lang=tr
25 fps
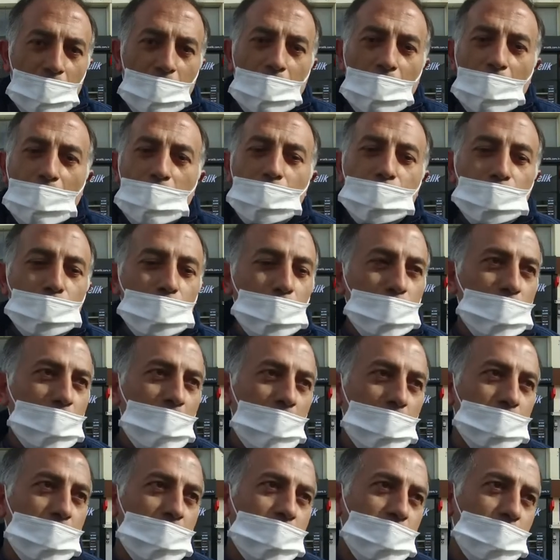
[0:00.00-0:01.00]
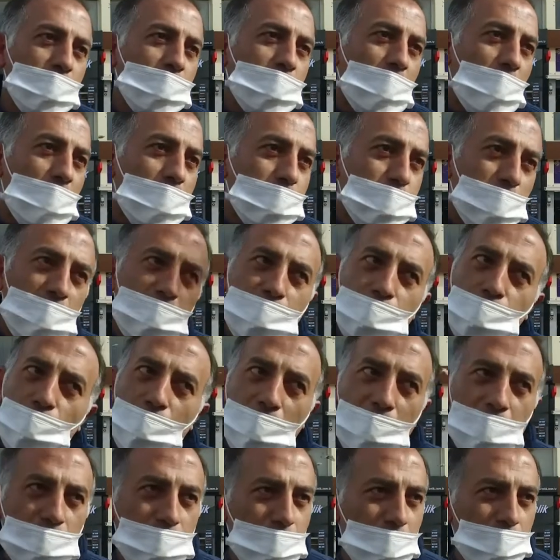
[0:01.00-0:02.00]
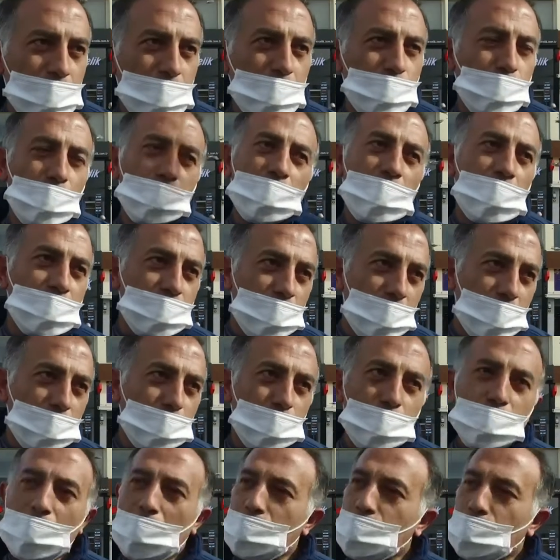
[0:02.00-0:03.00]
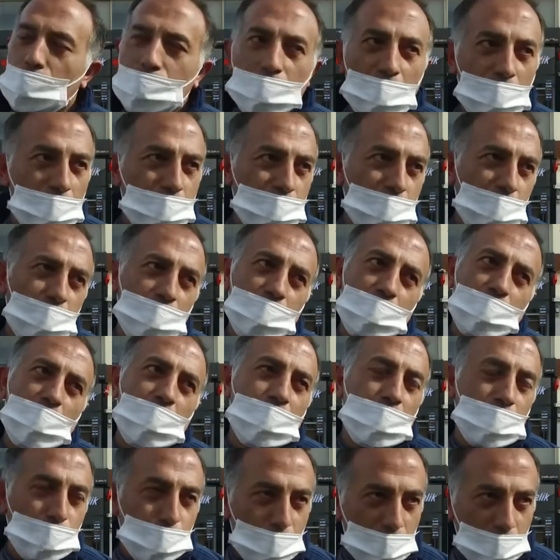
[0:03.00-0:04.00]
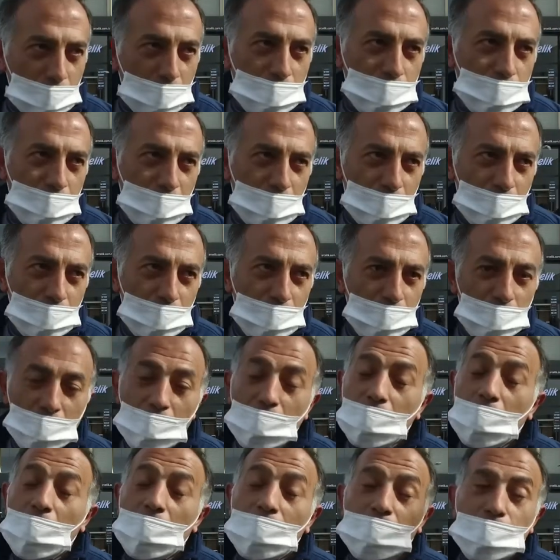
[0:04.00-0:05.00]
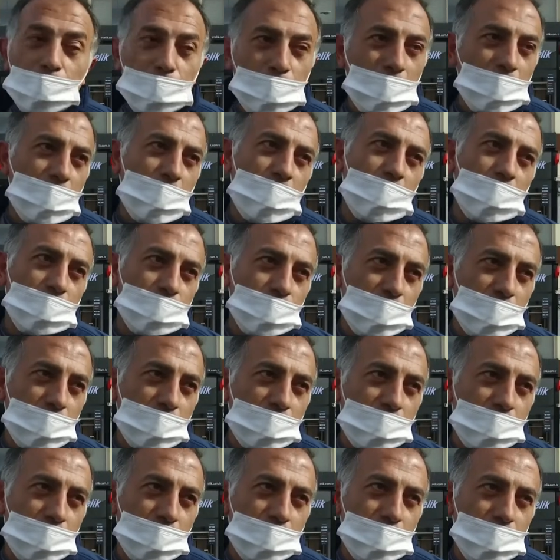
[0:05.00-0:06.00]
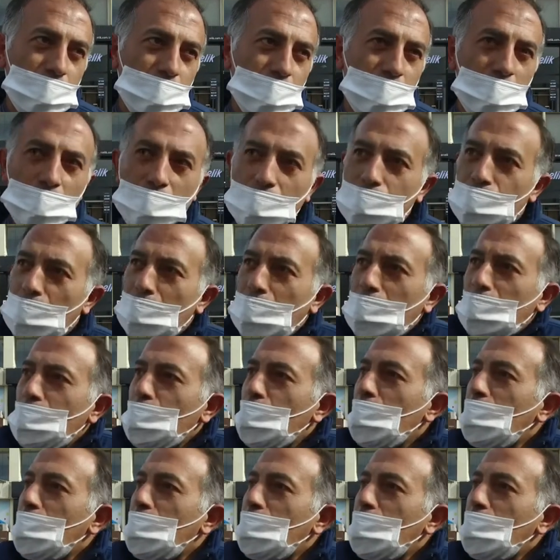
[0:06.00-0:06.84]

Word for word: Ayın gün gelmeden çalışmayınca bu elektrik nasıl ödenecek? Su nasıl ödenecek? Kira nasıl ödenecek? Hadi buna yanıt versin. Vermiyor